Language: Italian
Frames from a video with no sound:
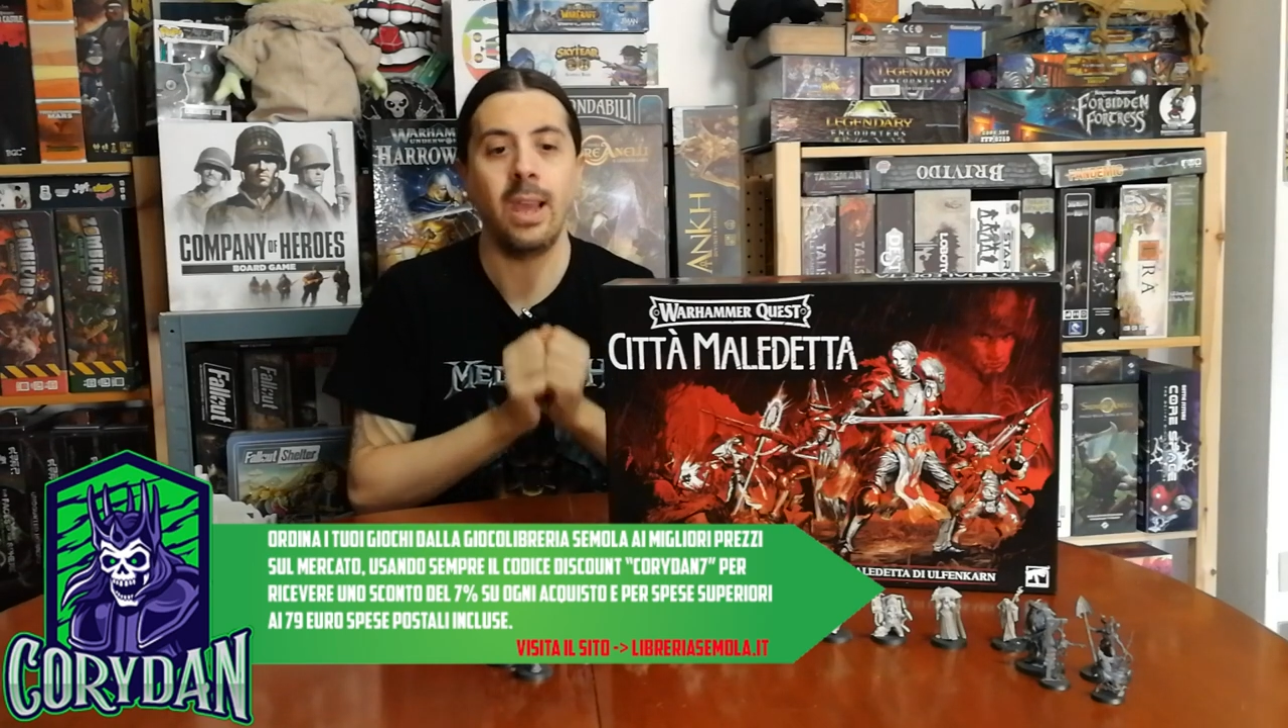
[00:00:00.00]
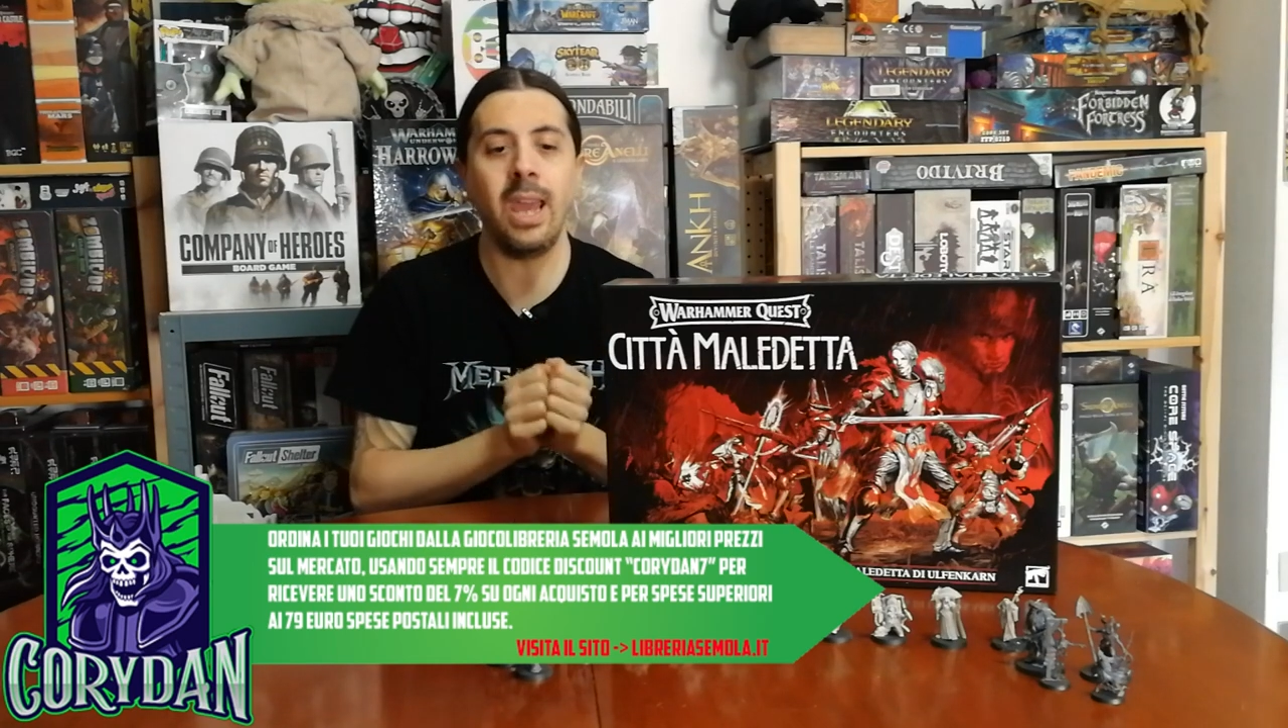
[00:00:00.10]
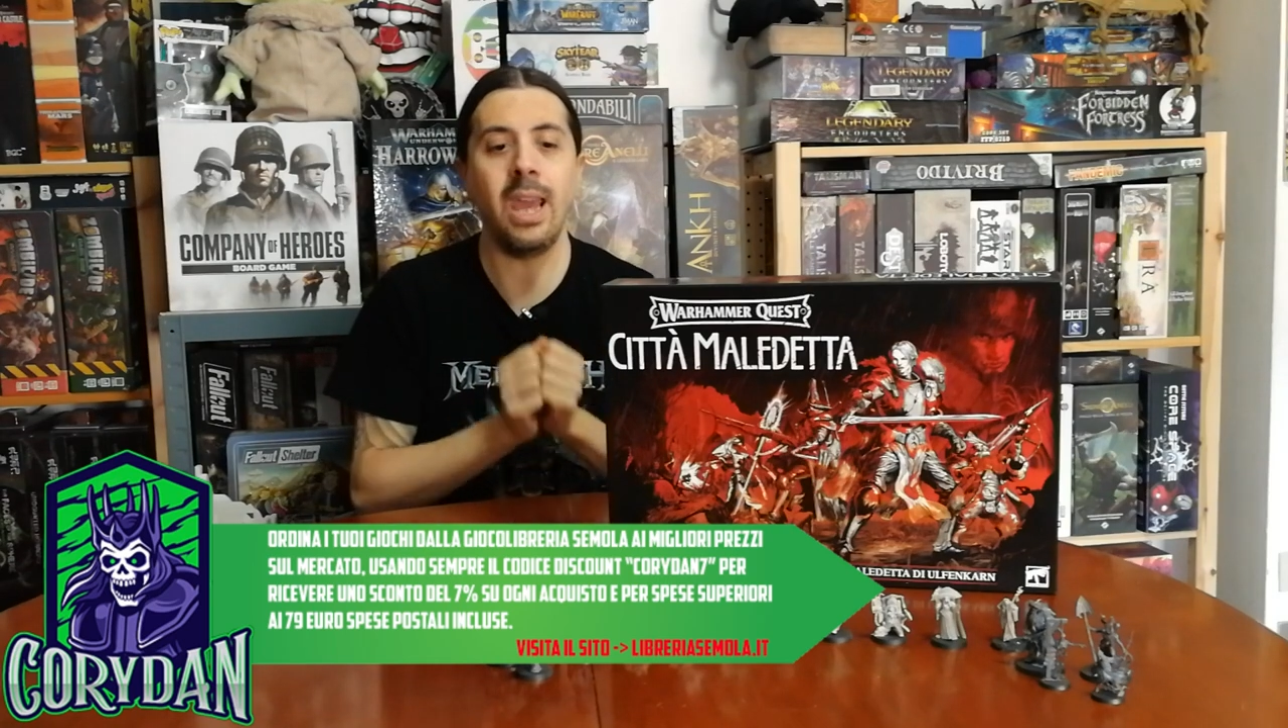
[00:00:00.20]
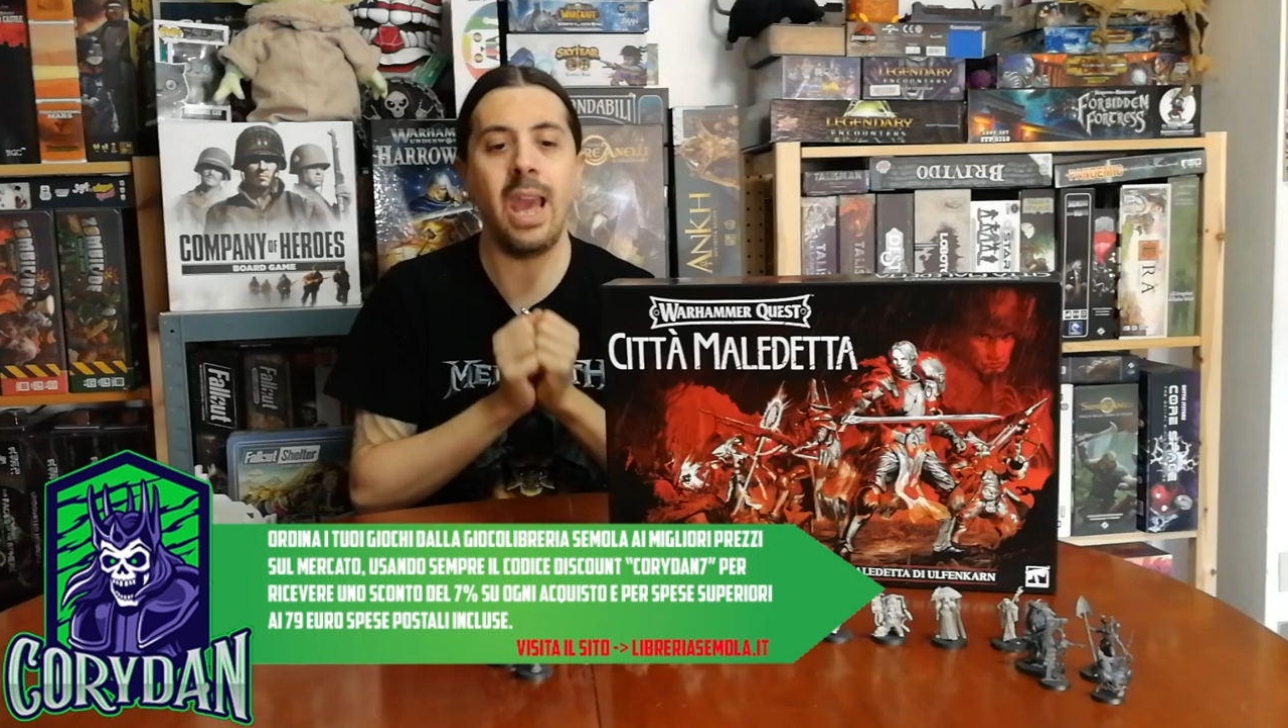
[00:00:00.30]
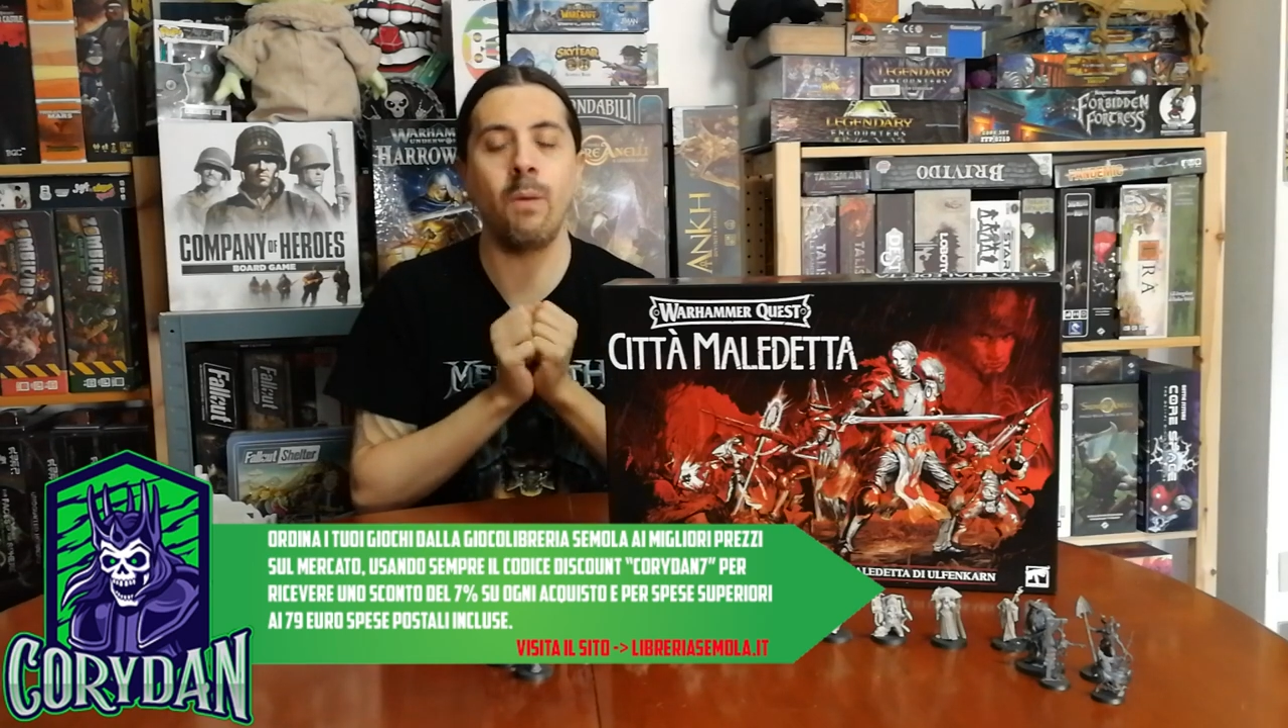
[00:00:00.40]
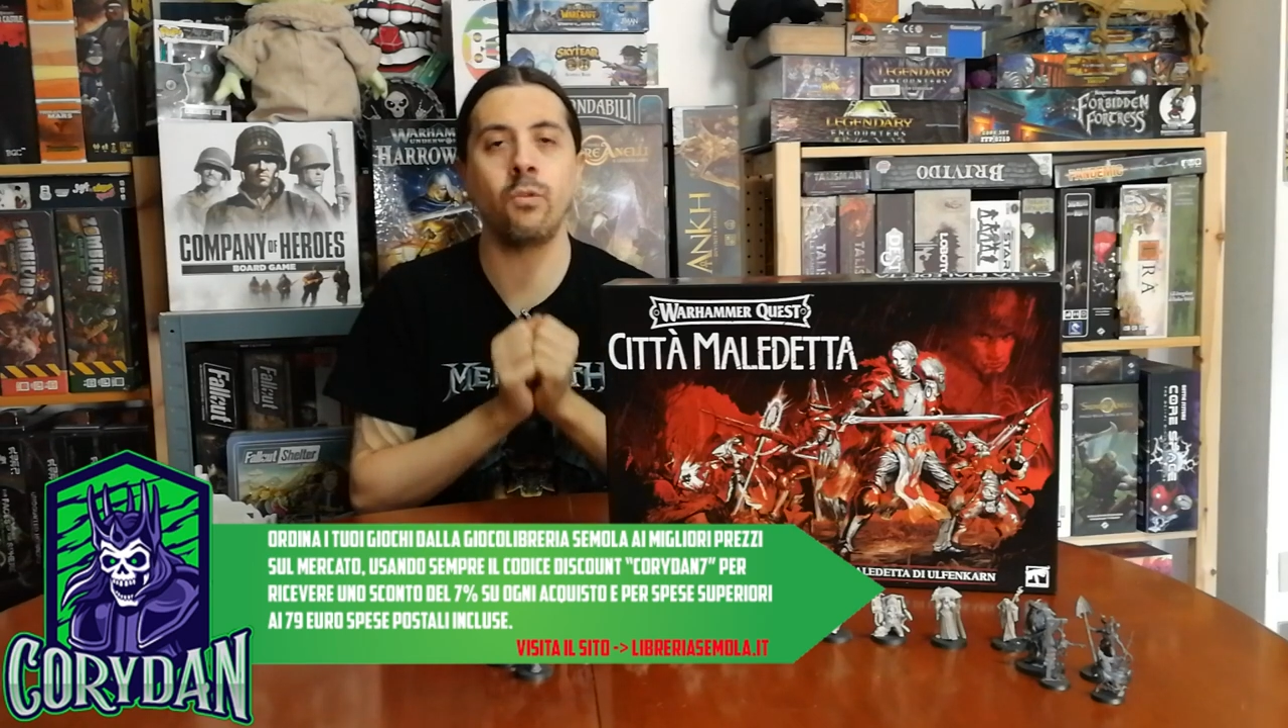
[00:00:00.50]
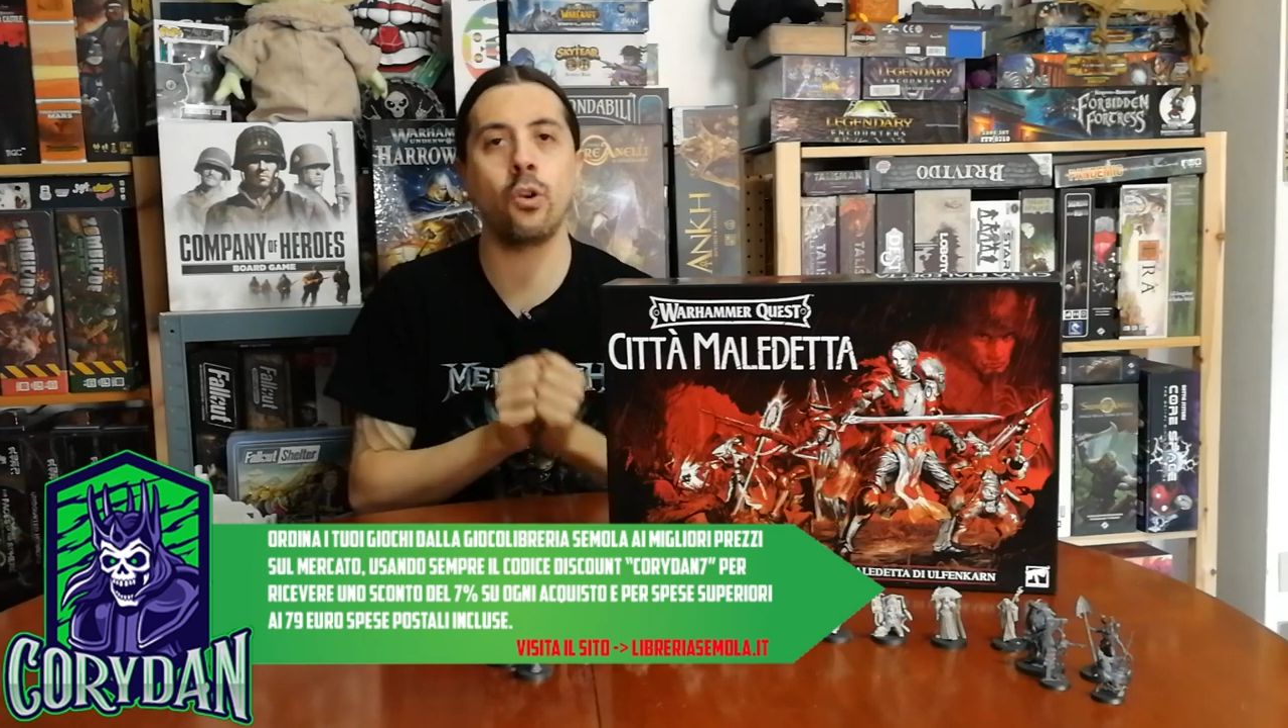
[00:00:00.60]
E è un